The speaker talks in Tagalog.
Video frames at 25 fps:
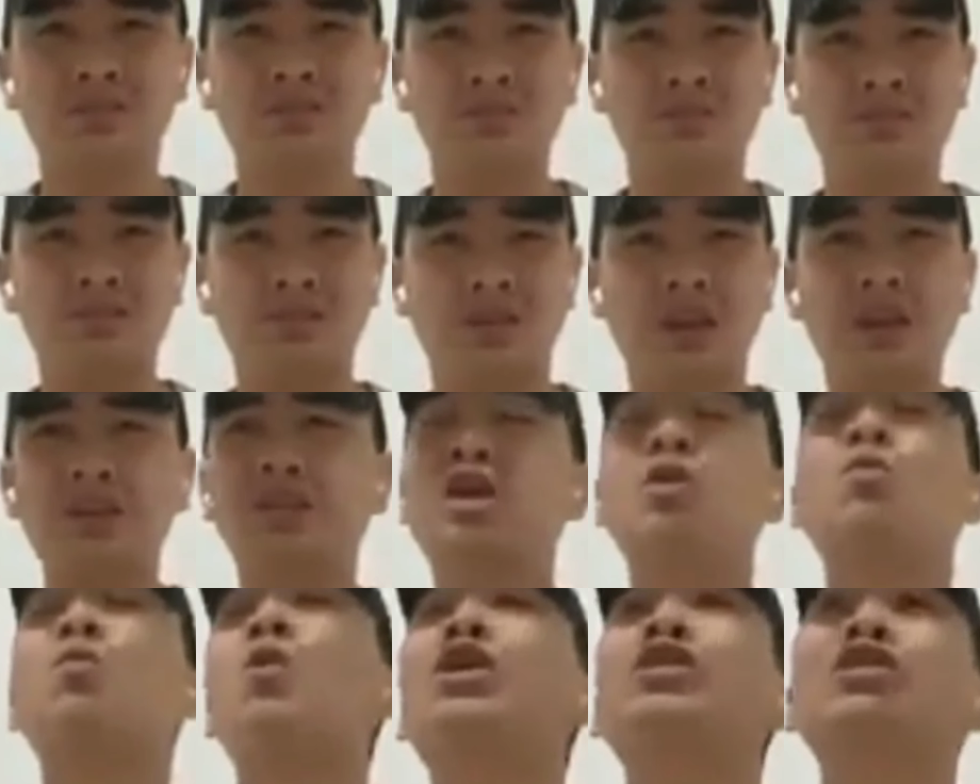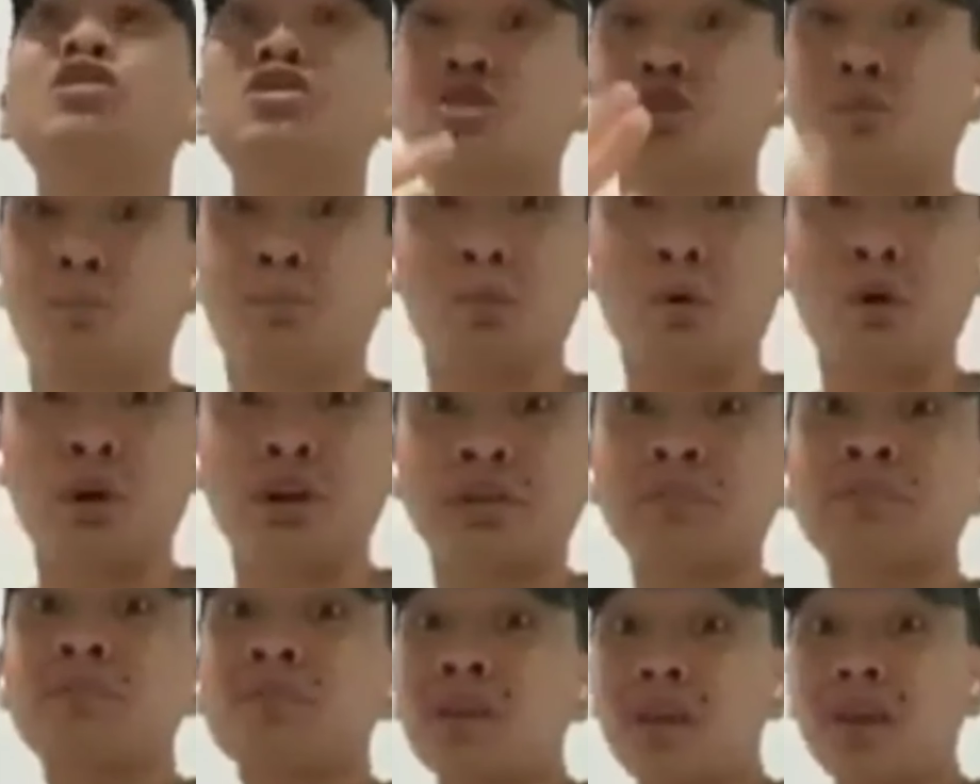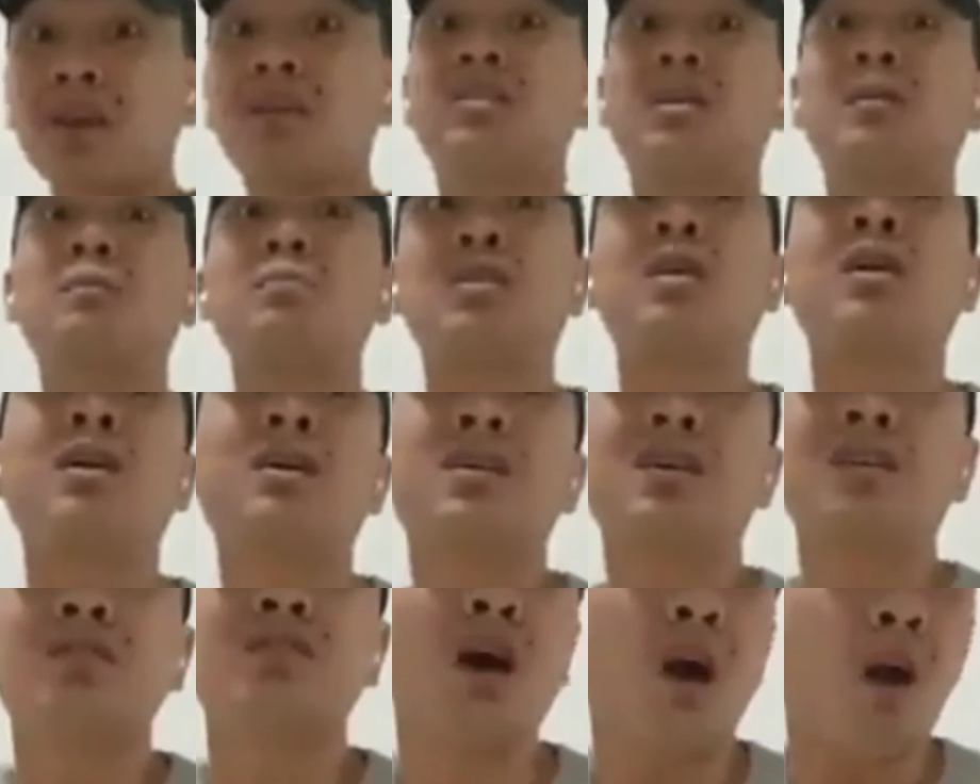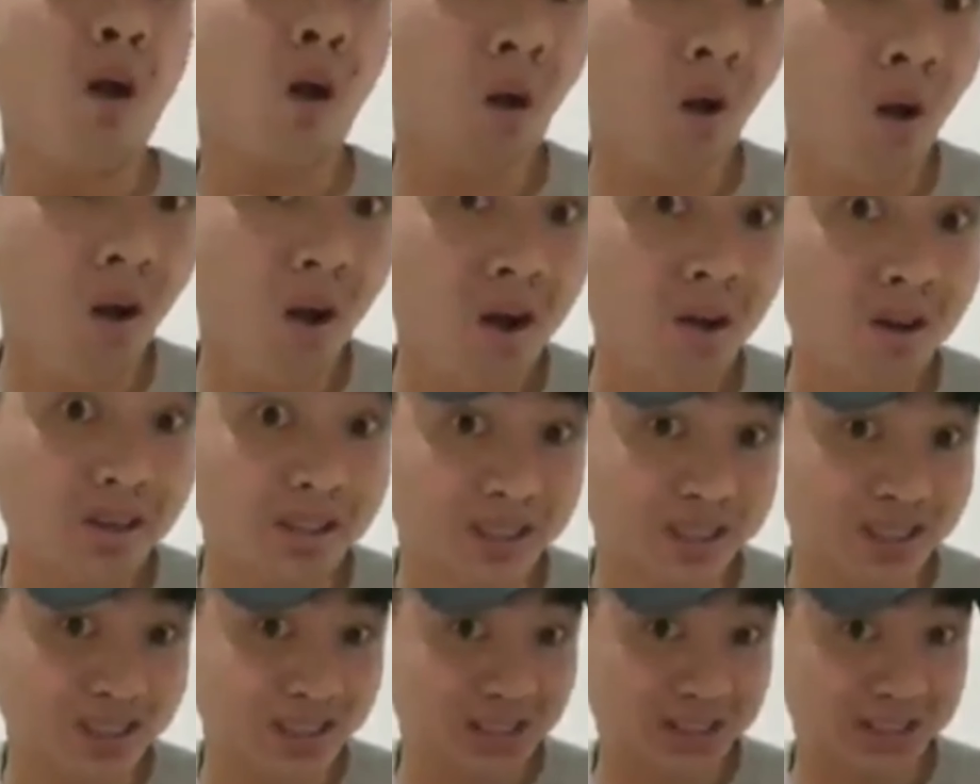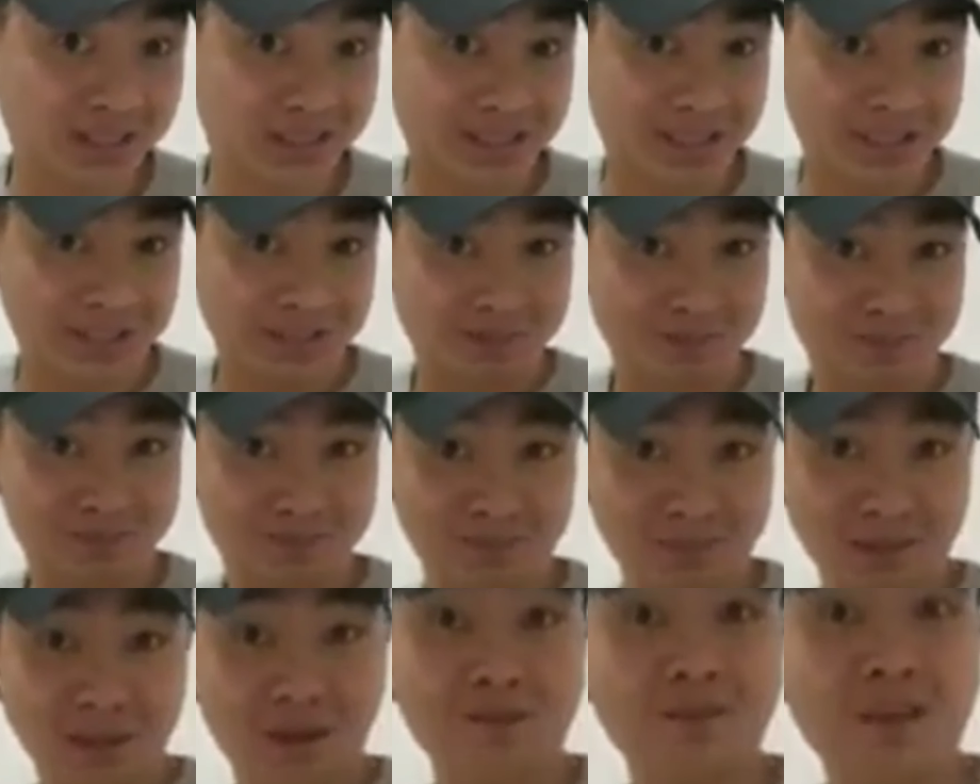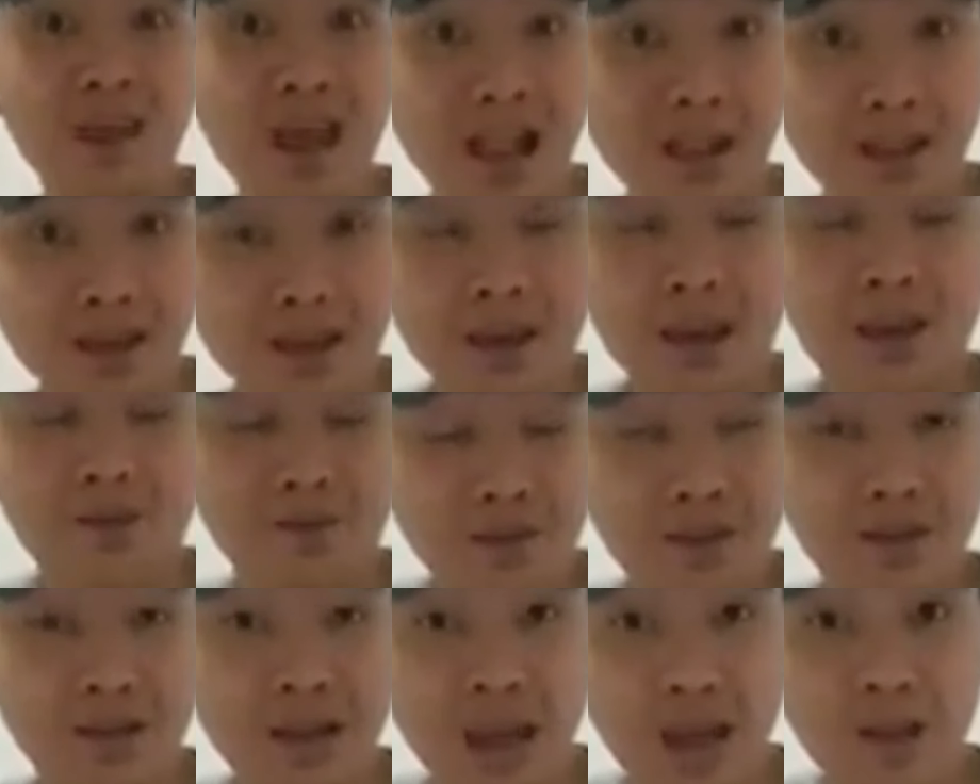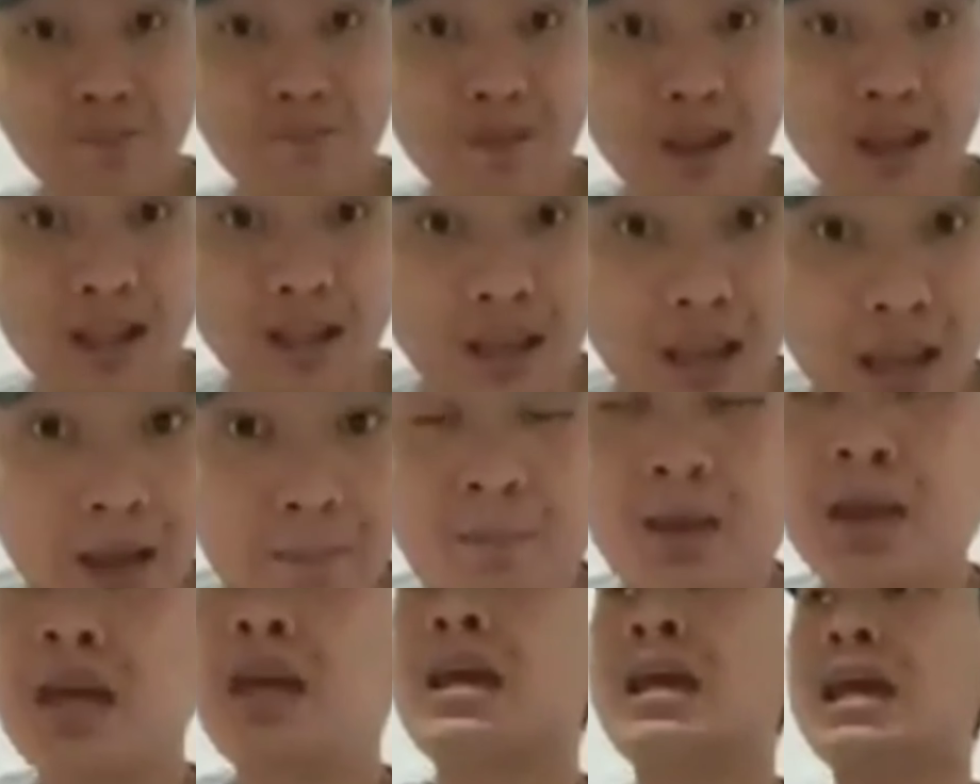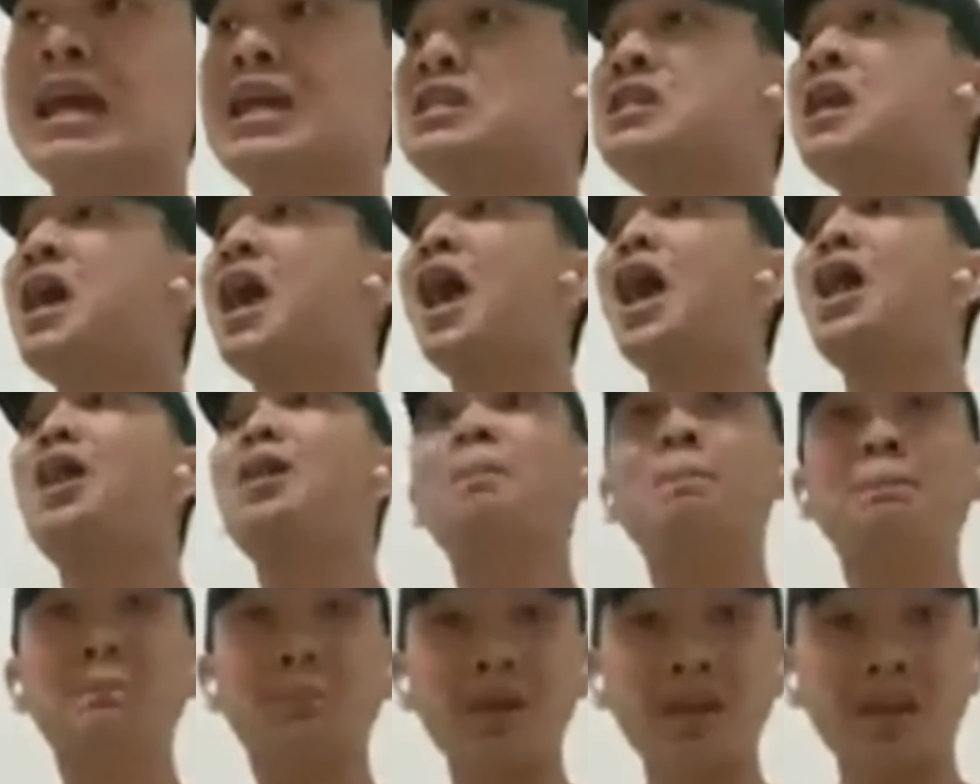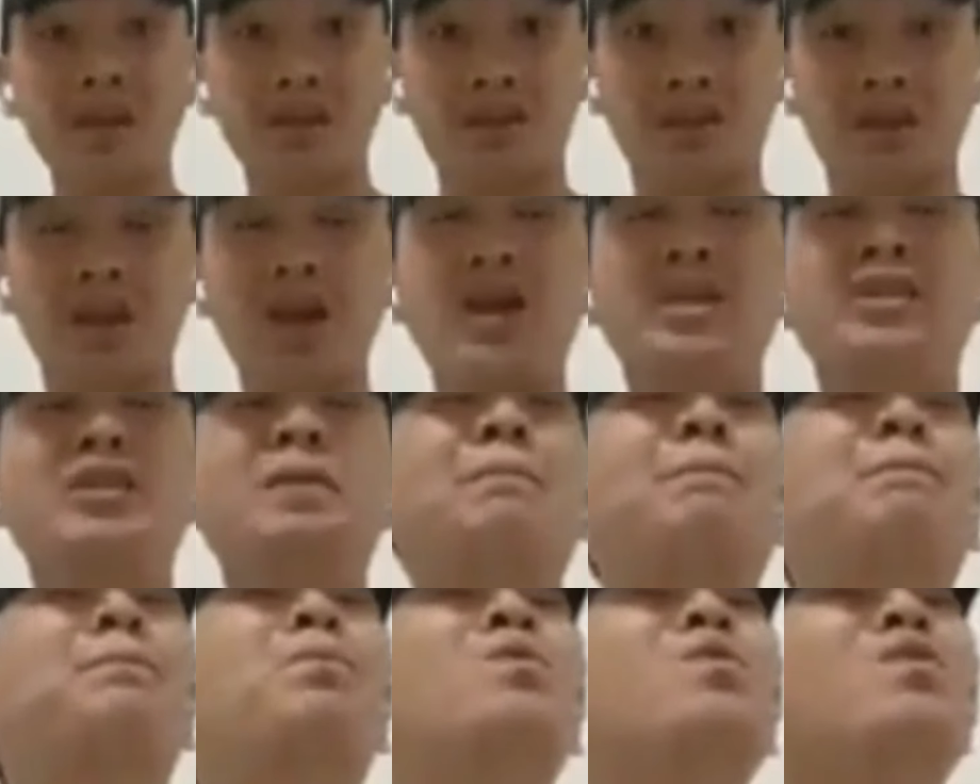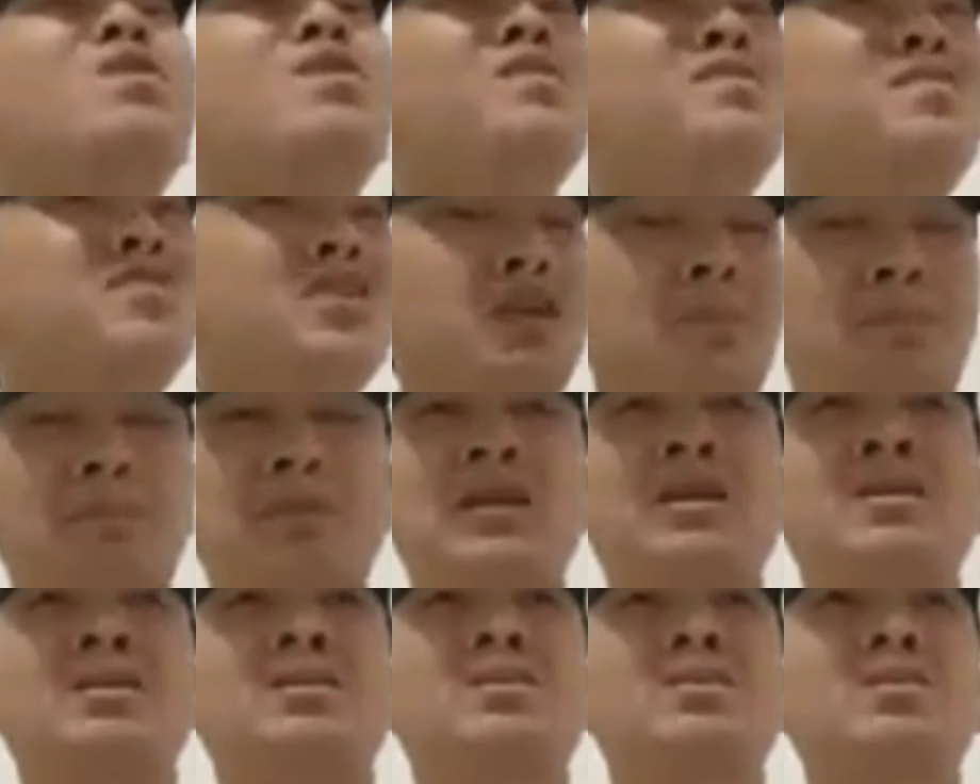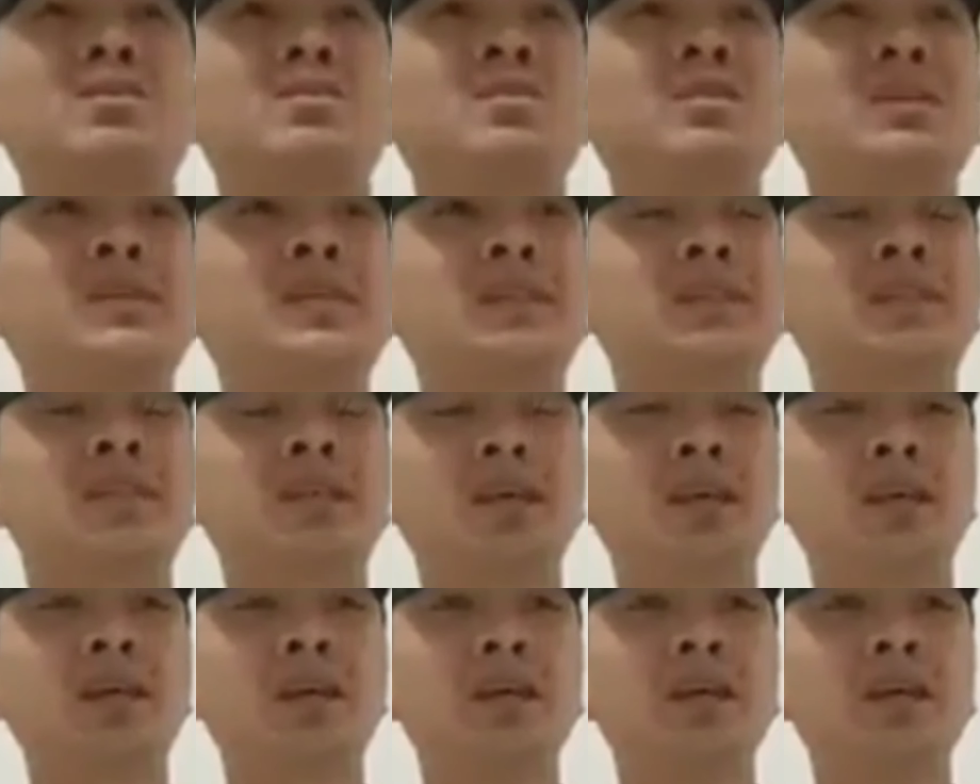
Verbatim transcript: okay, and they want to support the, the, the cause of L, FL, FLM in helping the poor Filipinos